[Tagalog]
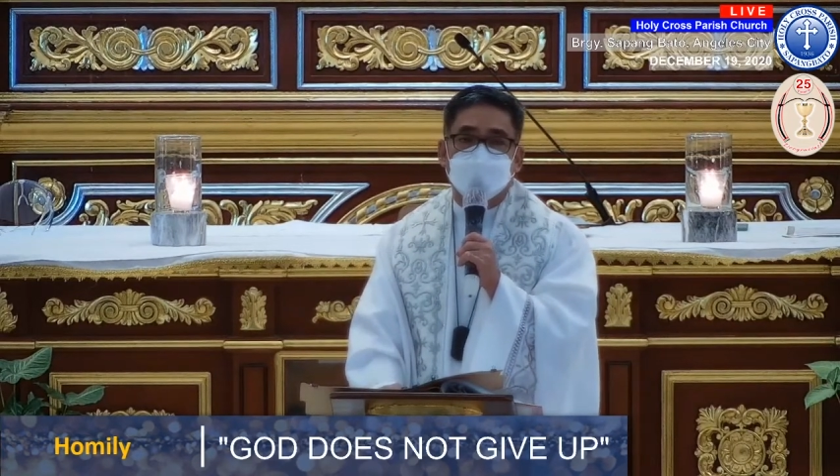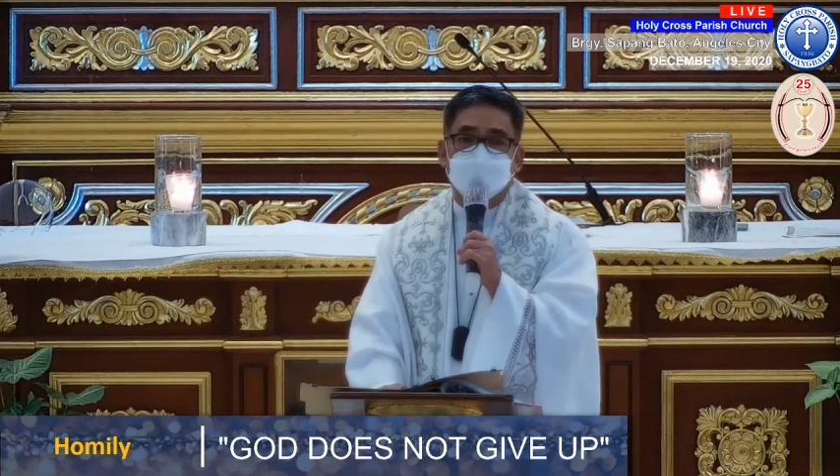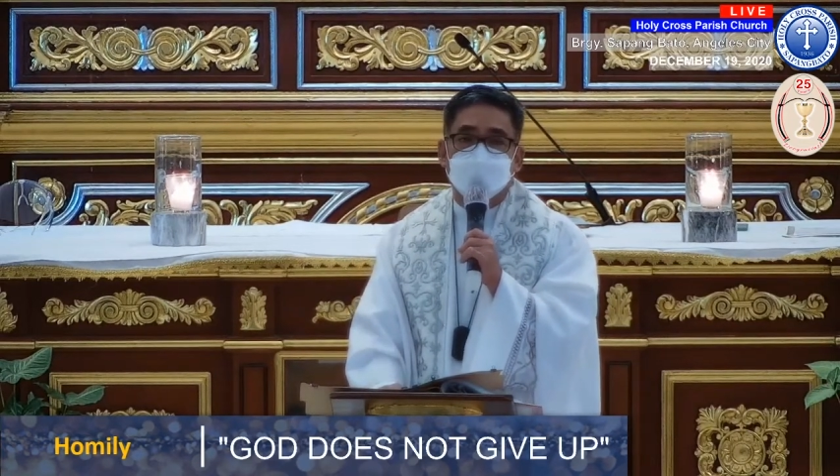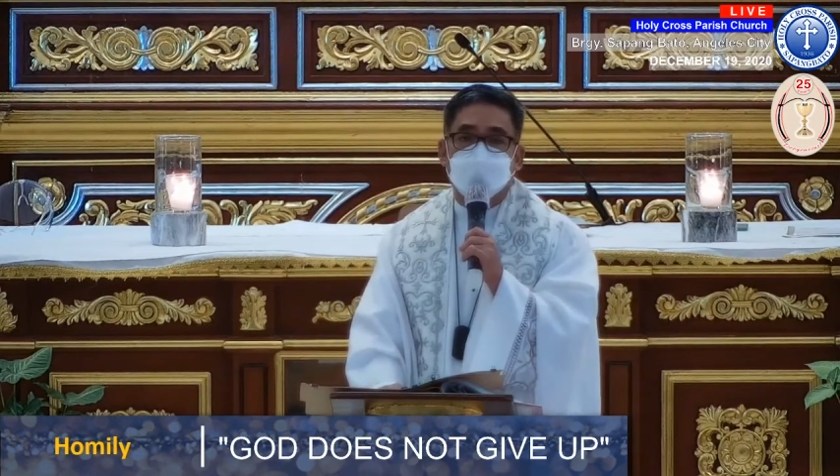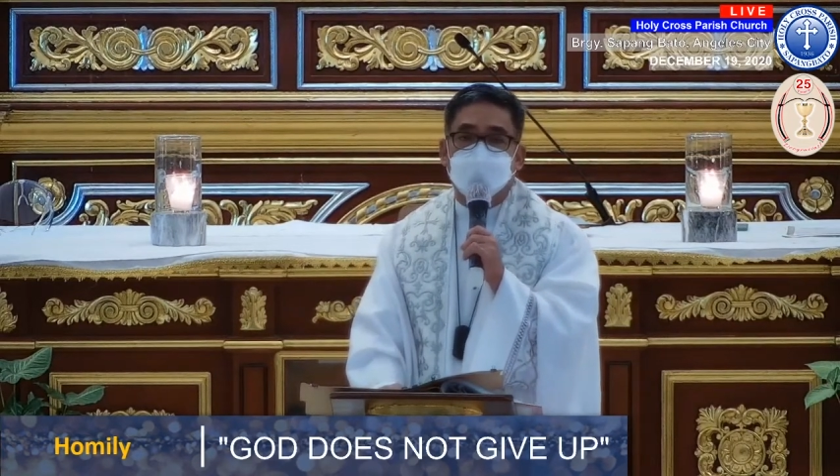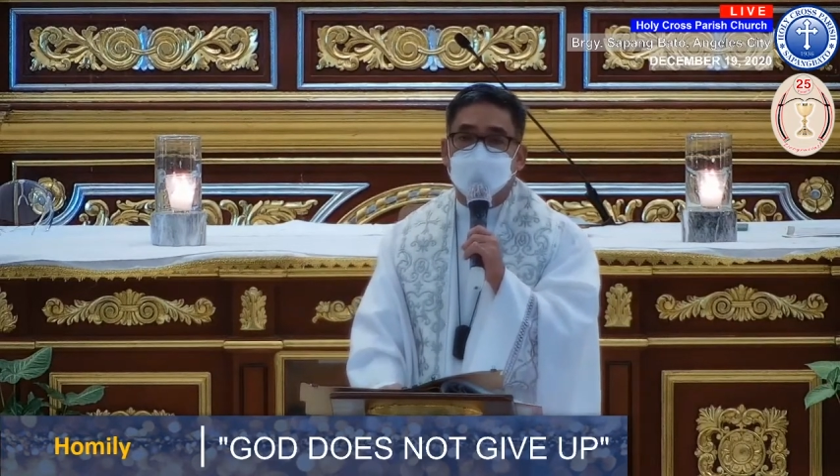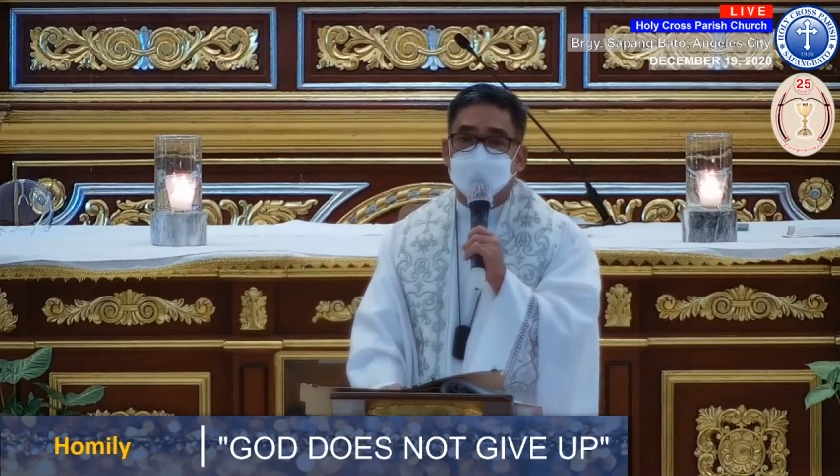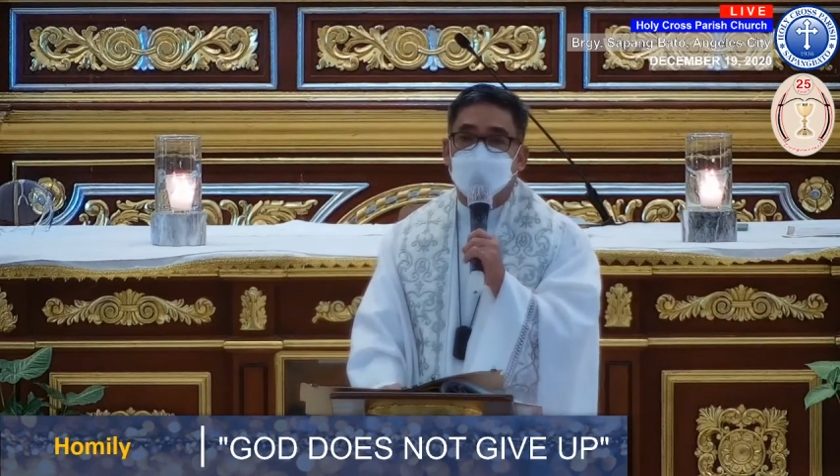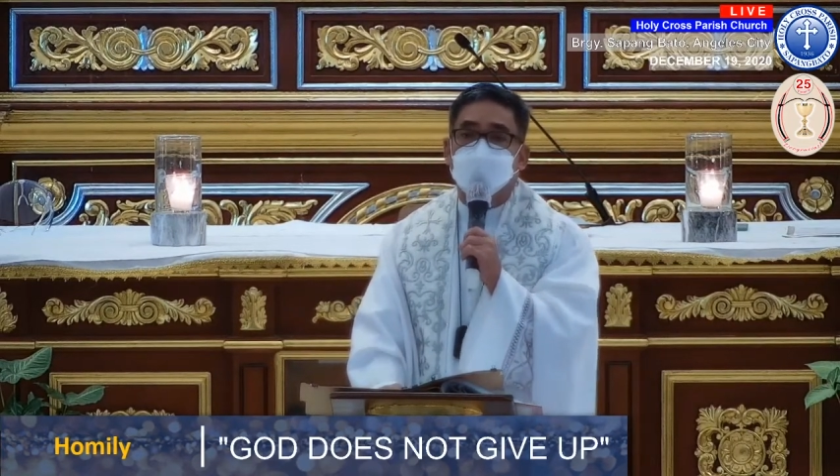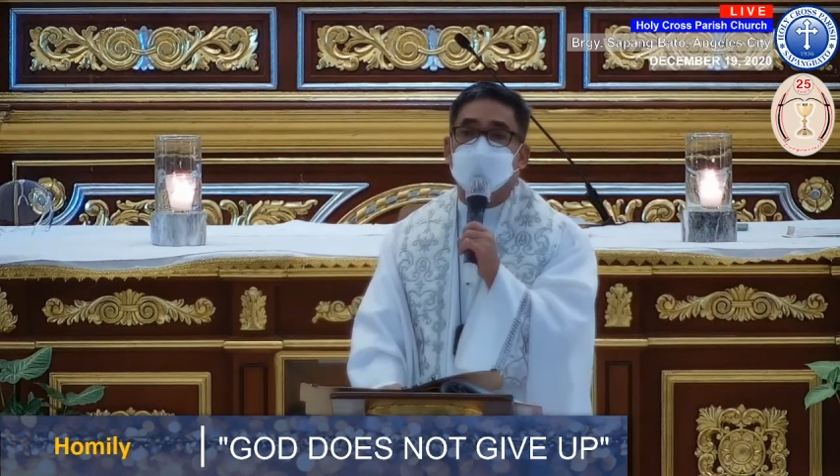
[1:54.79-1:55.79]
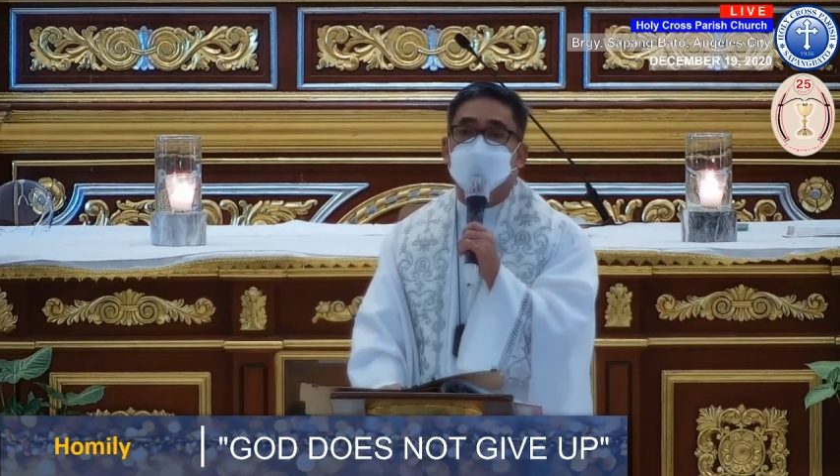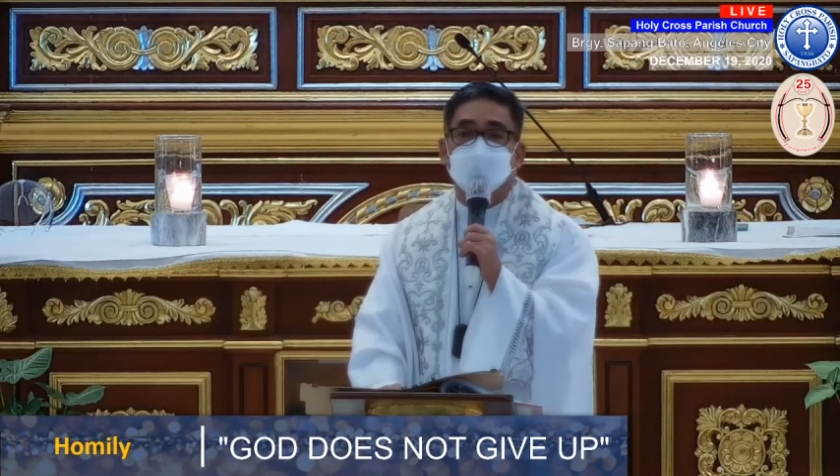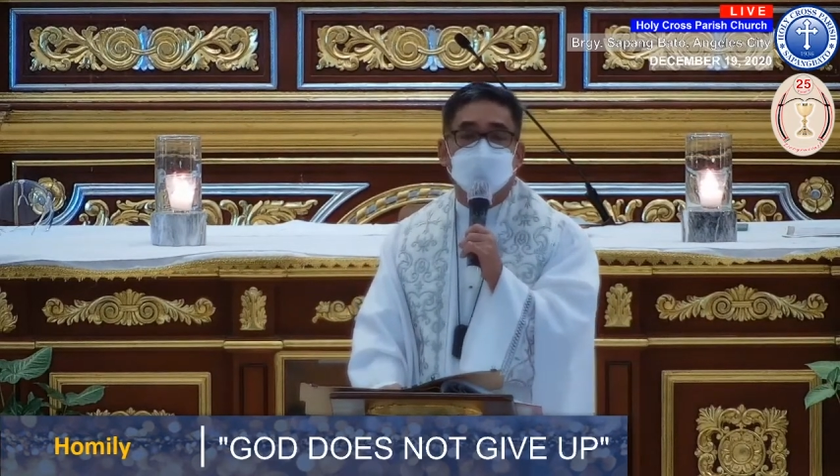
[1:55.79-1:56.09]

papatutuanan nyo